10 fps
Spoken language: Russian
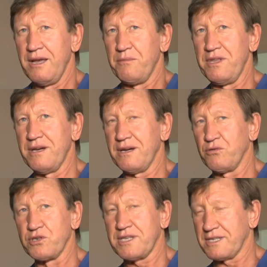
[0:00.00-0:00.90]
Мне
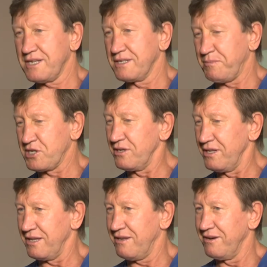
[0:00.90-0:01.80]
хочется
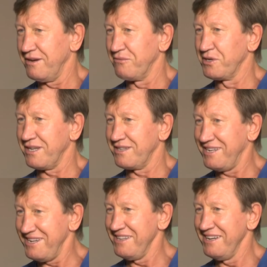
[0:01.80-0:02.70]
пожелать в этот
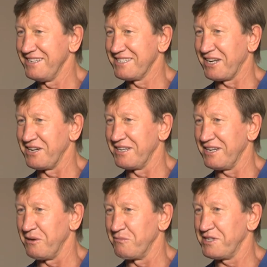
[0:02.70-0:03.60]
день строителям,